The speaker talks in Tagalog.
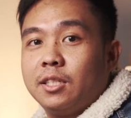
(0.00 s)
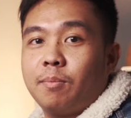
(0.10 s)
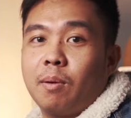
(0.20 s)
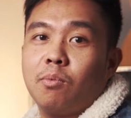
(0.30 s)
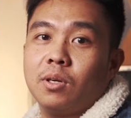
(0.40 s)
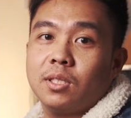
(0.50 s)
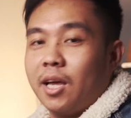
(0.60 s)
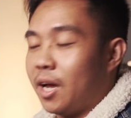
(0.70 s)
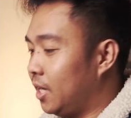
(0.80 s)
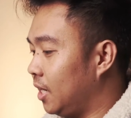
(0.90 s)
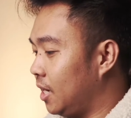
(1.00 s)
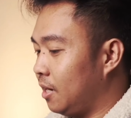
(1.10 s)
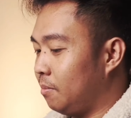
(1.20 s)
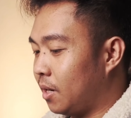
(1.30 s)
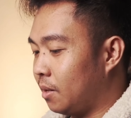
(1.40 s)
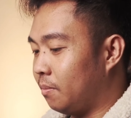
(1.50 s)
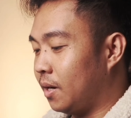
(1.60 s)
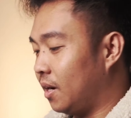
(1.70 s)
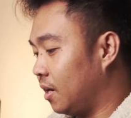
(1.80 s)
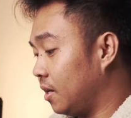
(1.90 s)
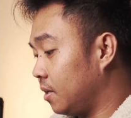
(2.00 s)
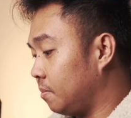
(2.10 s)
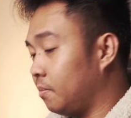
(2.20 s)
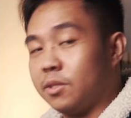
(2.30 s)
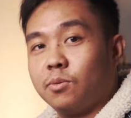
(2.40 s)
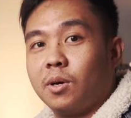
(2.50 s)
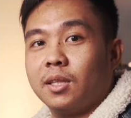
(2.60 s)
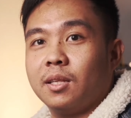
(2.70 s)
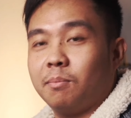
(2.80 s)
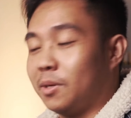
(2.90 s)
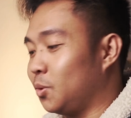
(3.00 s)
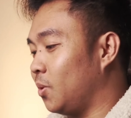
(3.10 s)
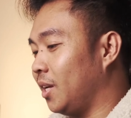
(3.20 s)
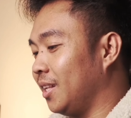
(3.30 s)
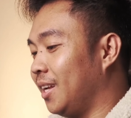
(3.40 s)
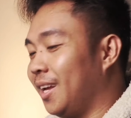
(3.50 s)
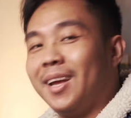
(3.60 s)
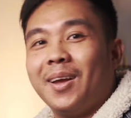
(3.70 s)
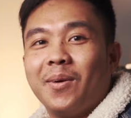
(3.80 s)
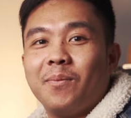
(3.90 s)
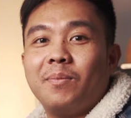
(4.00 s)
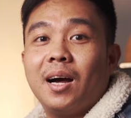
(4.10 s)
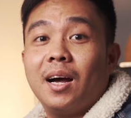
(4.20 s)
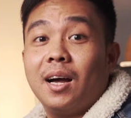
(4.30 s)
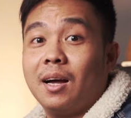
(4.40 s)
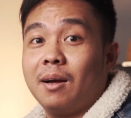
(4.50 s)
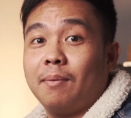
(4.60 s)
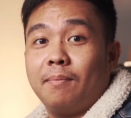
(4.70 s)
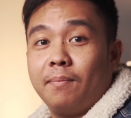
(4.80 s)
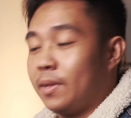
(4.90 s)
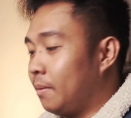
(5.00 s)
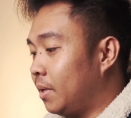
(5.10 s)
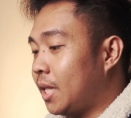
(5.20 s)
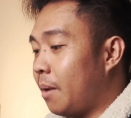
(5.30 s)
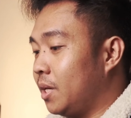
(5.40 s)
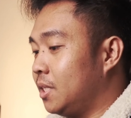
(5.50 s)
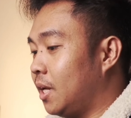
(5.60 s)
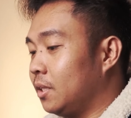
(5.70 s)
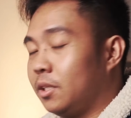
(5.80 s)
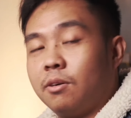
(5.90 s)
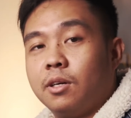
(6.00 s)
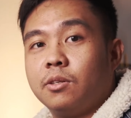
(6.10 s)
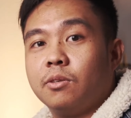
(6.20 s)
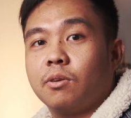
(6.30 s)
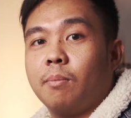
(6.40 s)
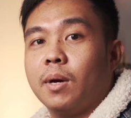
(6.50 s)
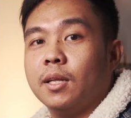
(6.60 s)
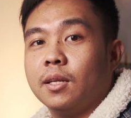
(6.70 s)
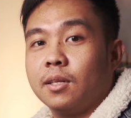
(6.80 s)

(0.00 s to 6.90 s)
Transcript: din sa pagbukas dahil baka ma masugat, masugat. Ma ma-damage natin yung ano, yung laman.